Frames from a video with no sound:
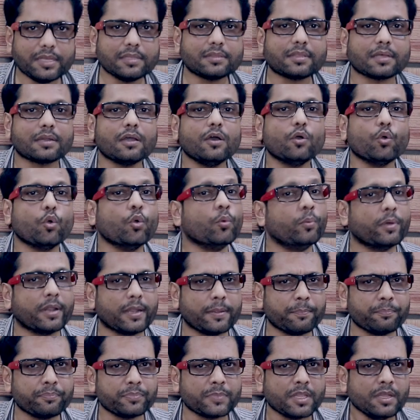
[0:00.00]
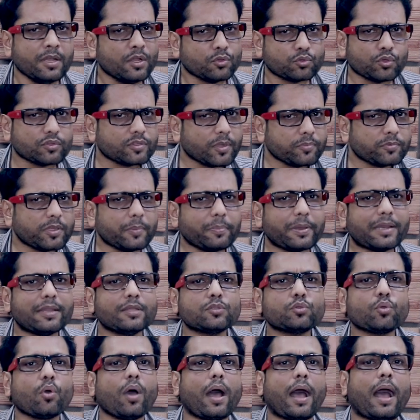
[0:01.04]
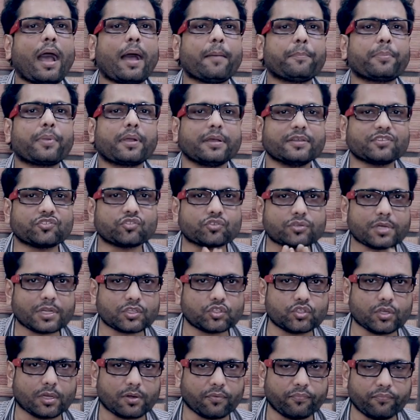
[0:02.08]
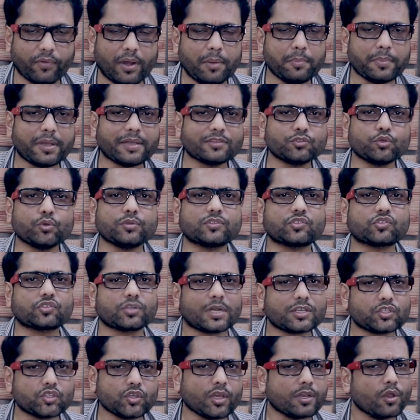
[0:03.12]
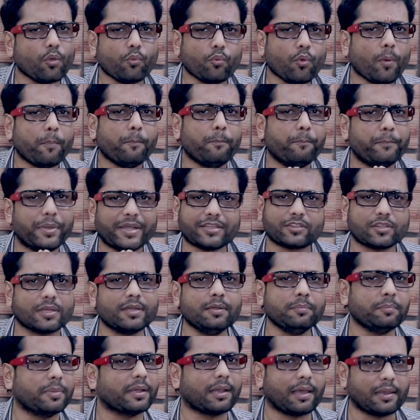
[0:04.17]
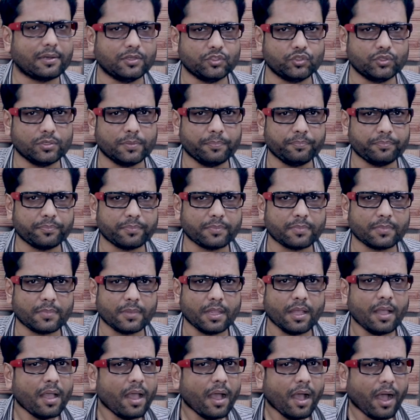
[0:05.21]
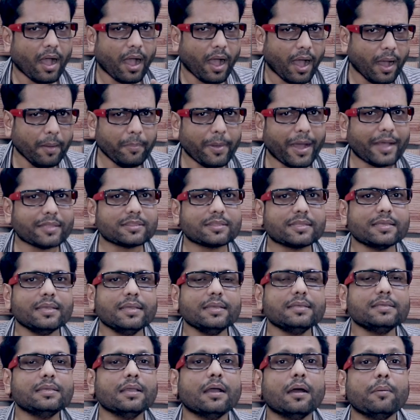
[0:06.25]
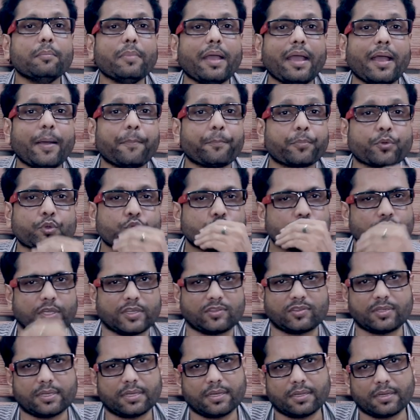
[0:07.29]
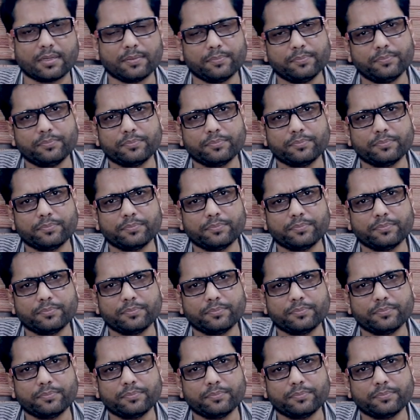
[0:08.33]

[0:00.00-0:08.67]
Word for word: की तरह उभरे तो सबसे पहले तो आपका स्ट्रक्चर फिल्म का जो स्ट्रक्चर है वो बेहतरीन बना लीजिए अब आते हैं कि हम अप्रोच कैसे करें